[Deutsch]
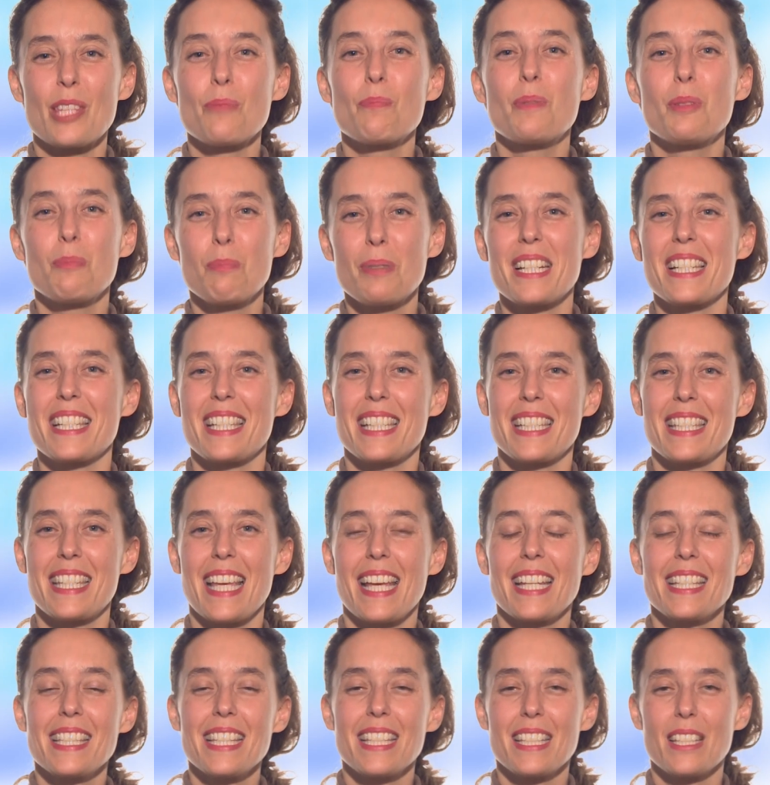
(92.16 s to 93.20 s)
Ich bin
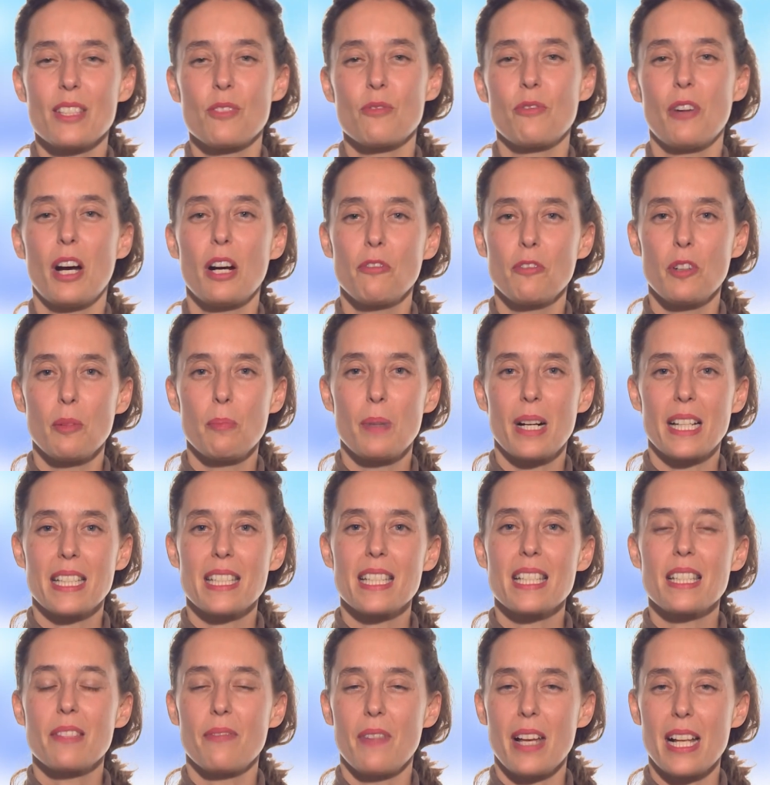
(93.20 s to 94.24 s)
Präsidentin des
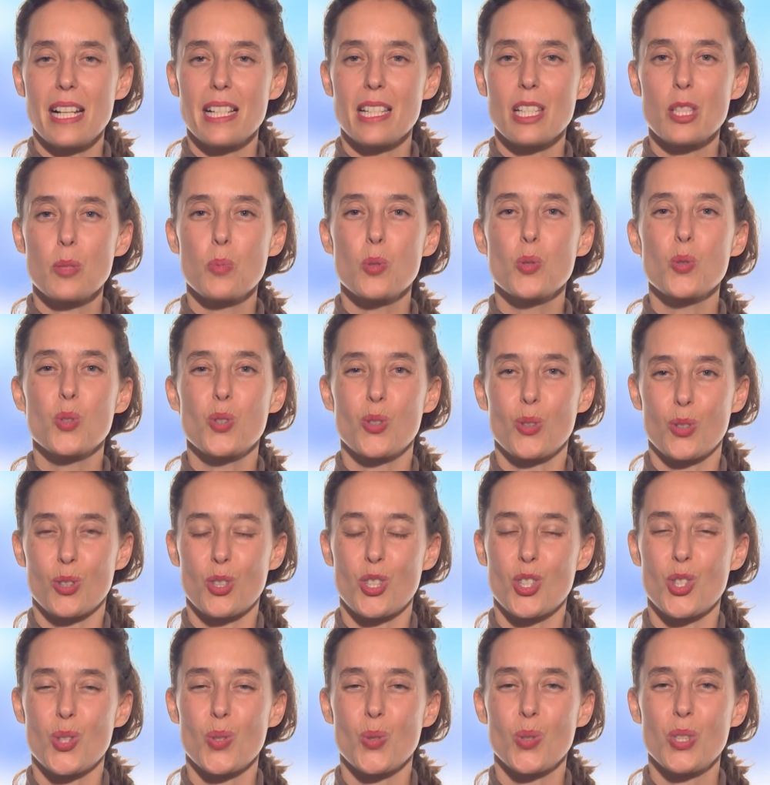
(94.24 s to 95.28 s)
Fachverbandes Wellness, Beauty und
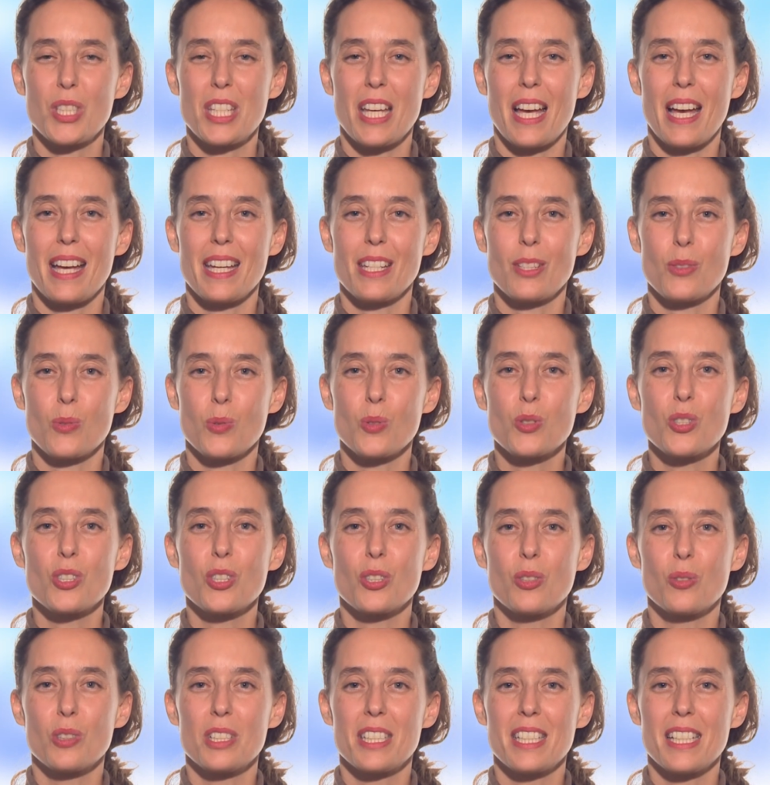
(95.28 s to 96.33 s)
Gesundheit und
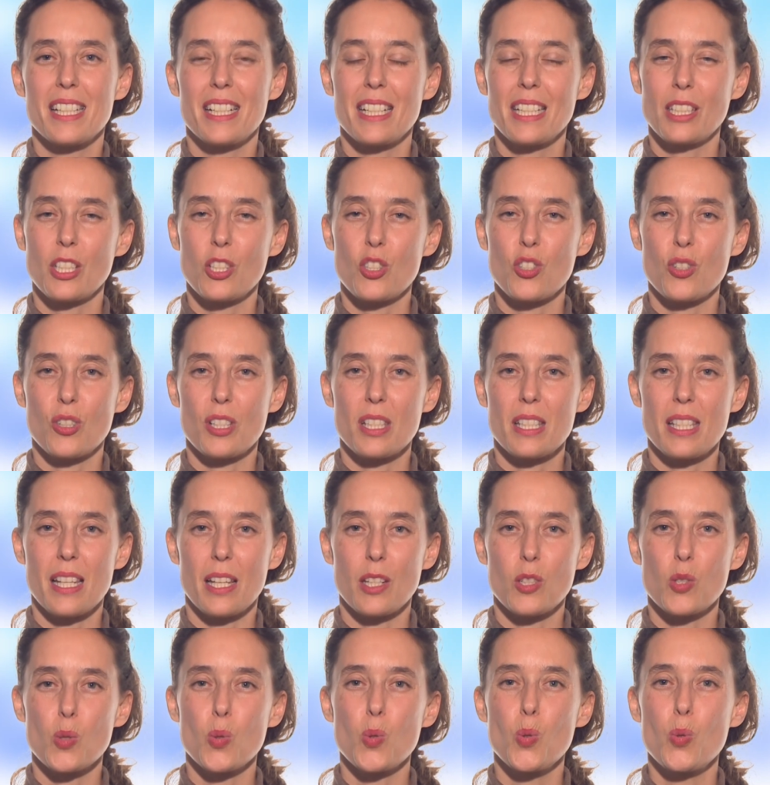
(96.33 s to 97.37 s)
unterrichte schon
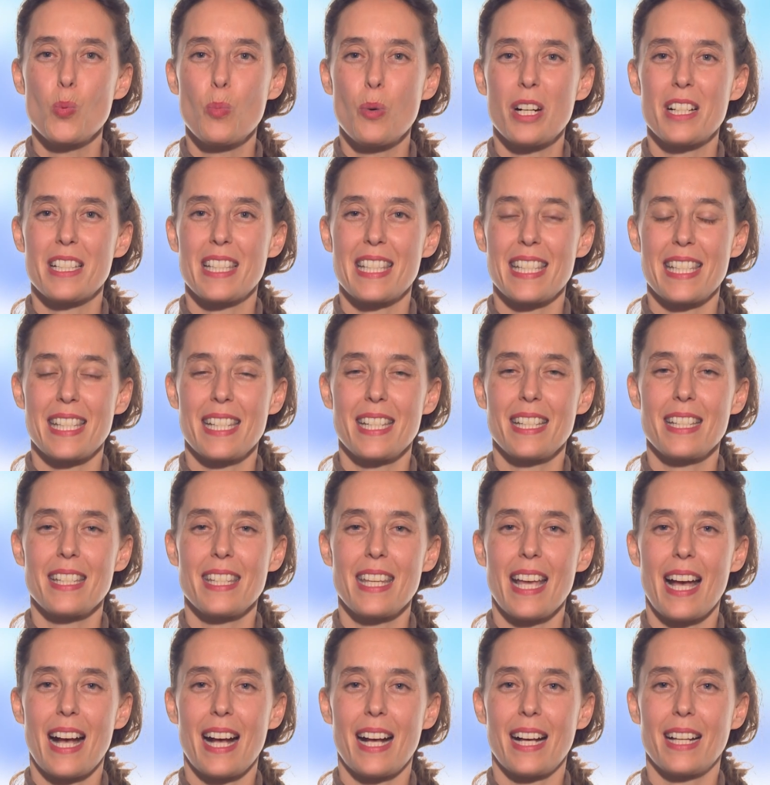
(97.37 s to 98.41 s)
seit über zehn
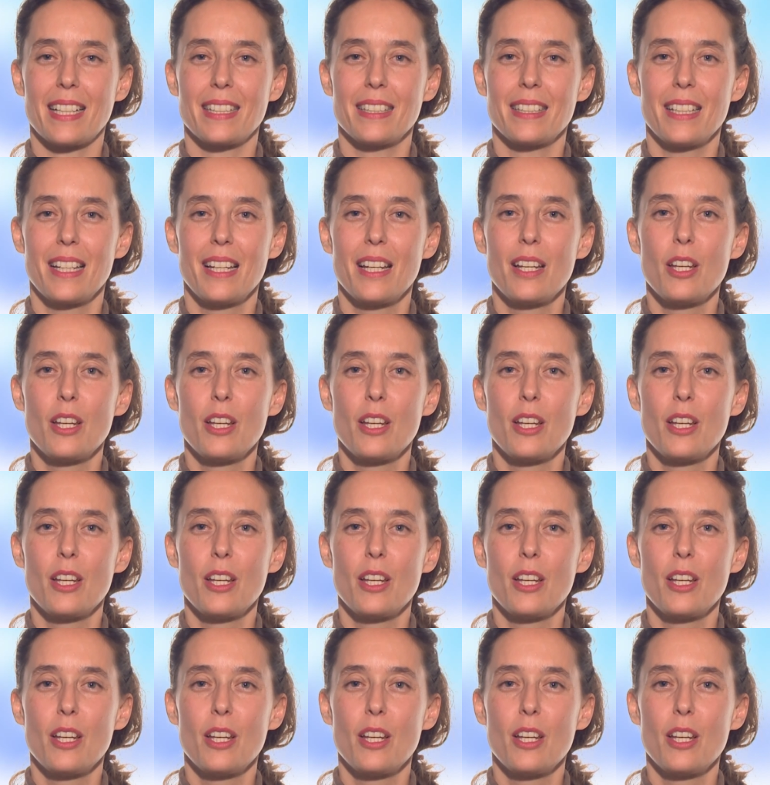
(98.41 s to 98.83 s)
Jahren